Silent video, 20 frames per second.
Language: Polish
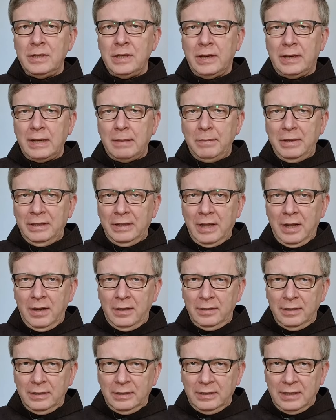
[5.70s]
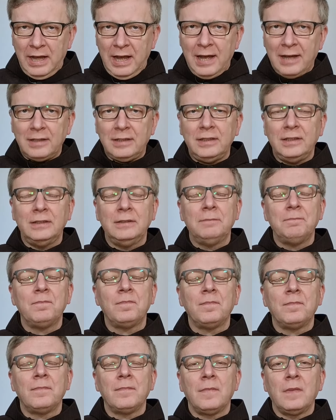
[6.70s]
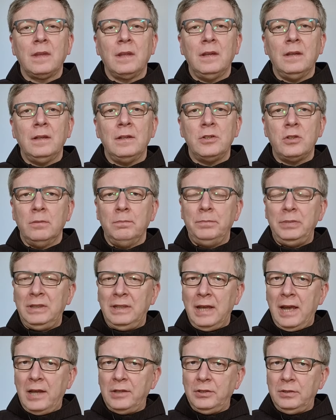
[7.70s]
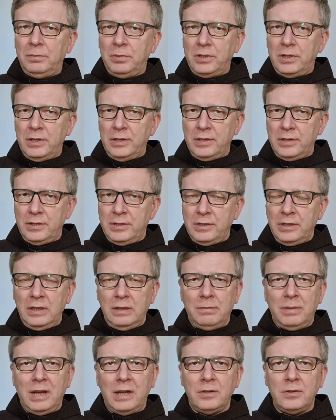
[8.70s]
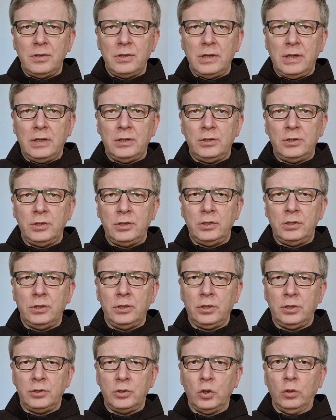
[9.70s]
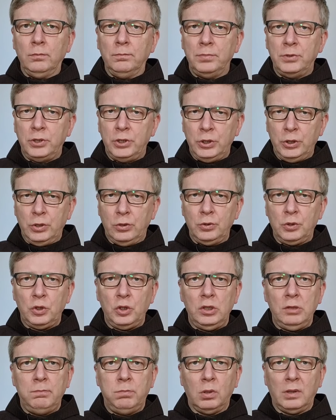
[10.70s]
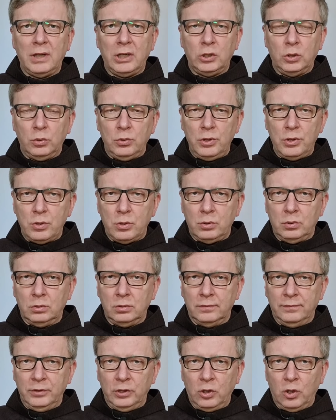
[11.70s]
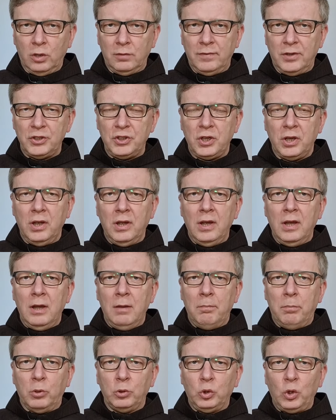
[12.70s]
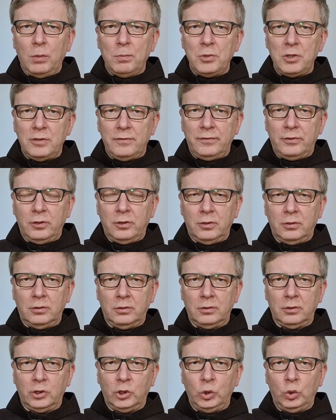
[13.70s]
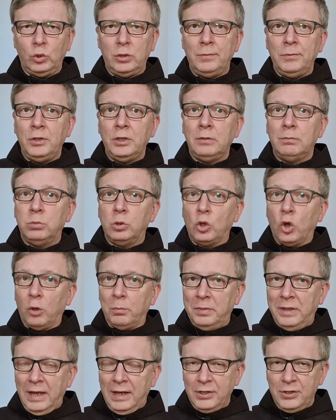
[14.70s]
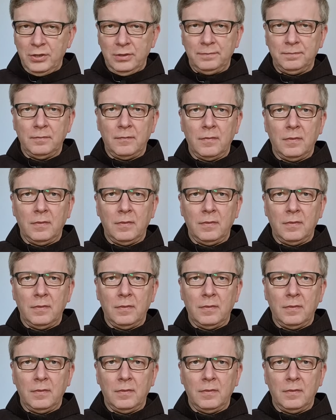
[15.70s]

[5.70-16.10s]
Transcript: sakramentalne tak, e, są pytani przez celebransa, czy chcą przyjąć i po katolicku wychować potomstwo, którym ich Bóg obdarzy.